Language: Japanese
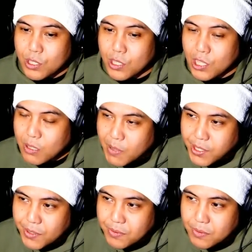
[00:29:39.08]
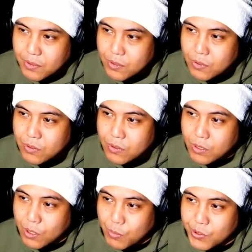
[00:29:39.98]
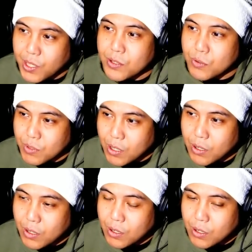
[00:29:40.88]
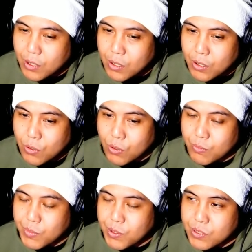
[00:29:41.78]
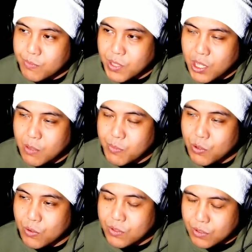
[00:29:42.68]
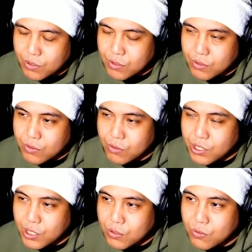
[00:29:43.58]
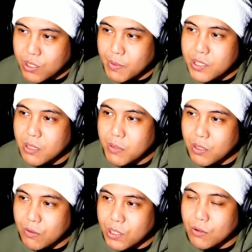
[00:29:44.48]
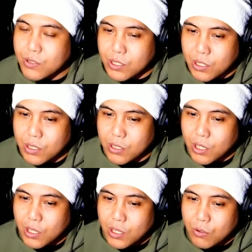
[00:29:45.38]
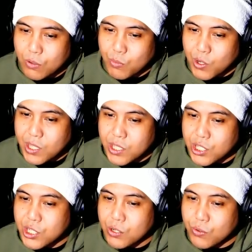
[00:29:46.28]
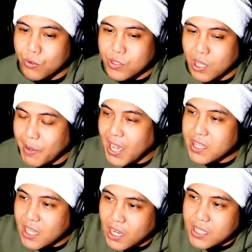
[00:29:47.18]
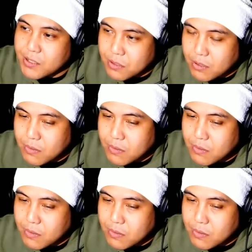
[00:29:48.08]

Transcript: 今だって思ったんでしょうね。このテレビをずっとじっと黙って見てるヒロシにこのもらった塩とお酒バーってかけたんですって。